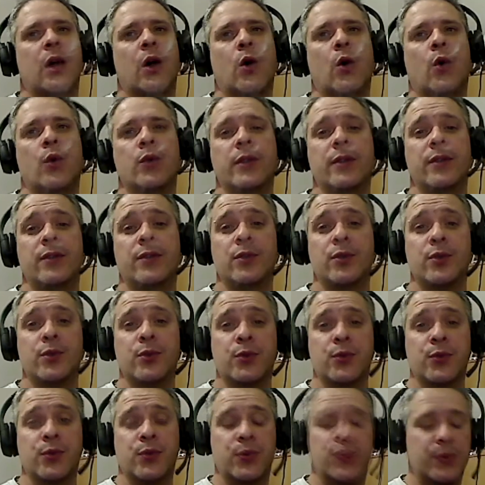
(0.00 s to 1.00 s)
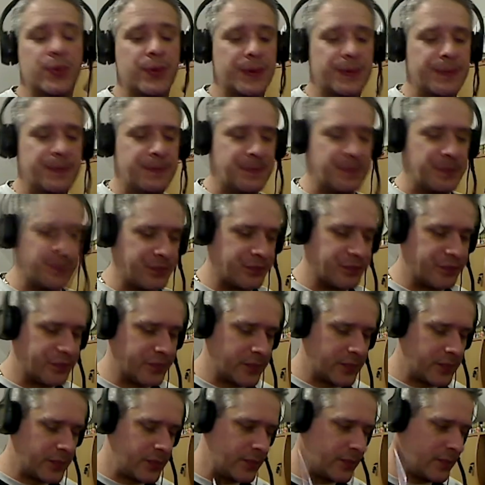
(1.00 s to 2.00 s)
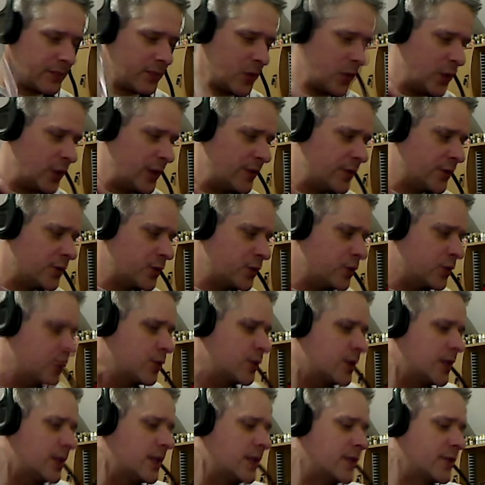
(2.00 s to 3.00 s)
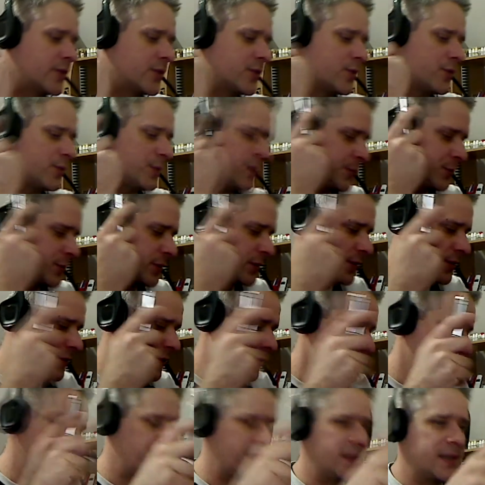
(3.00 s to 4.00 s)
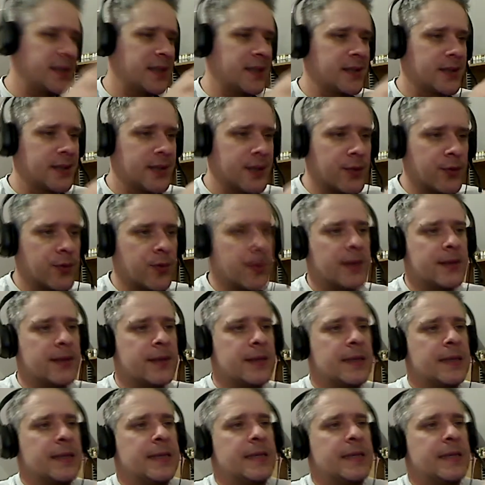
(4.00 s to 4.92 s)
Au niveau du goût. Au niveau du goût, j'ai descendu ma puissance, je suis passé à 7 watts.